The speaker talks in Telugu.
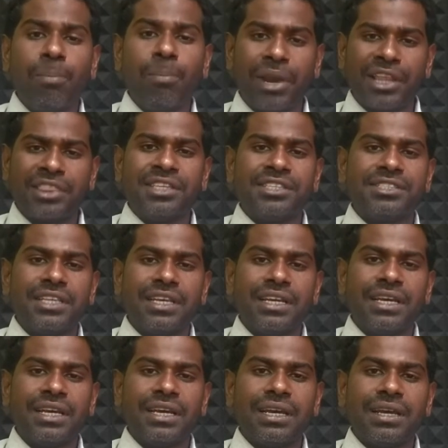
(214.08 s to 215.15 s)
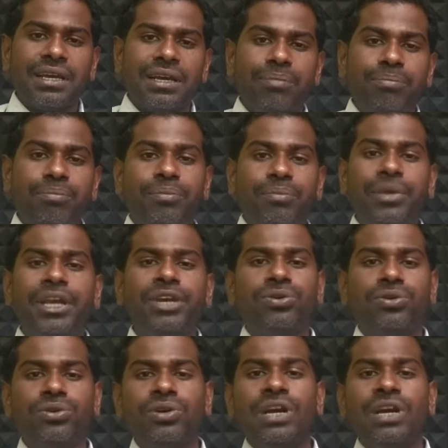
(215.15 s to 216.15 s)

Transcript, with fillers: ప్రయత్నిస్తే మీకు